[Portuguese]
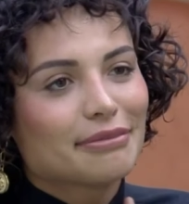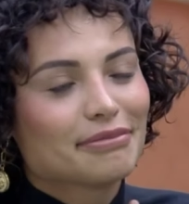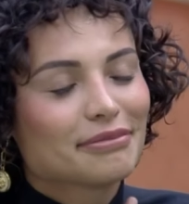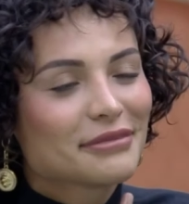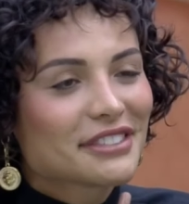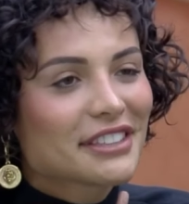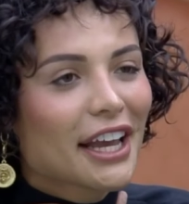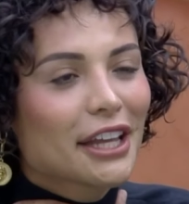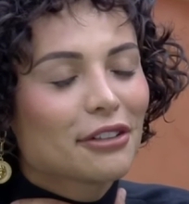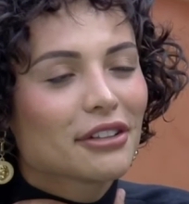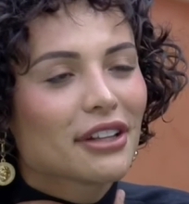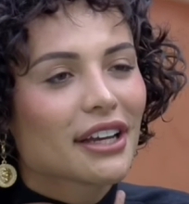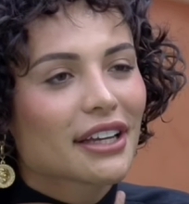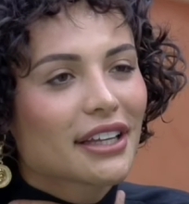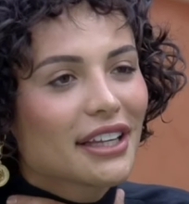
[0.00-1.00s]
saindo
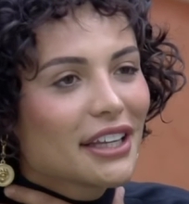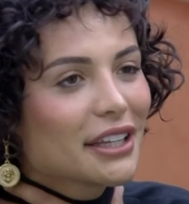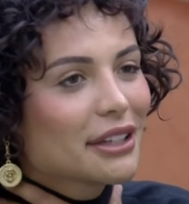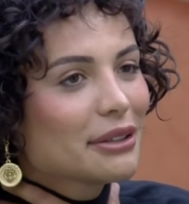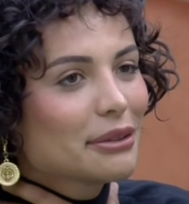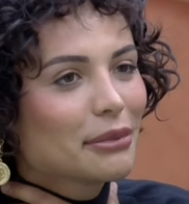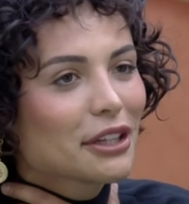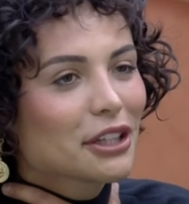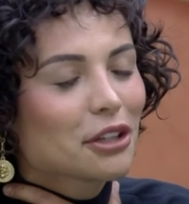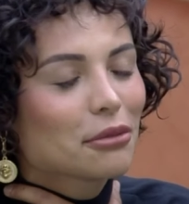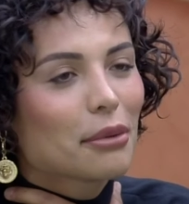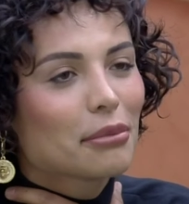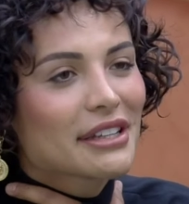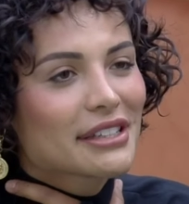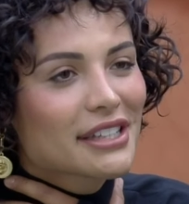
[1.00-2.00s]
daqui, manda uma
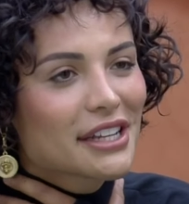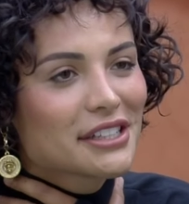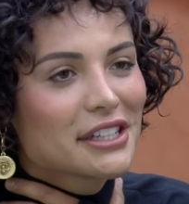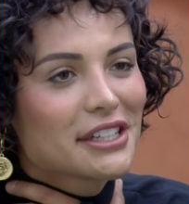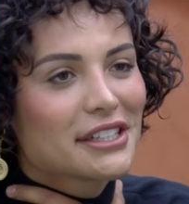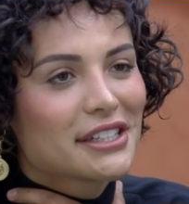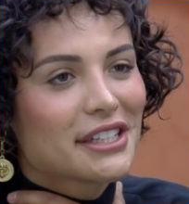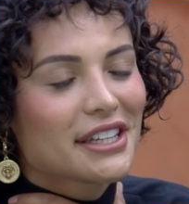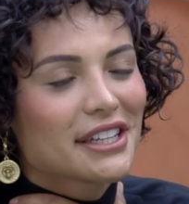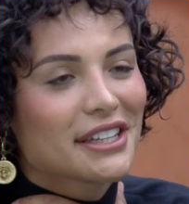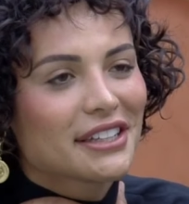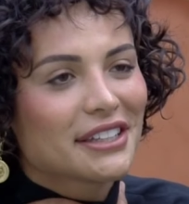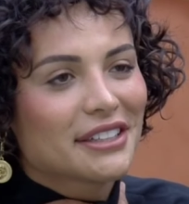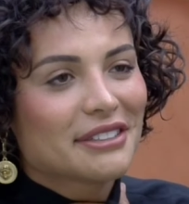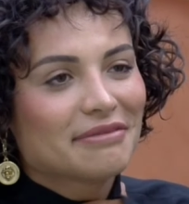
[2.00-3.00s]
mensagenzinha e,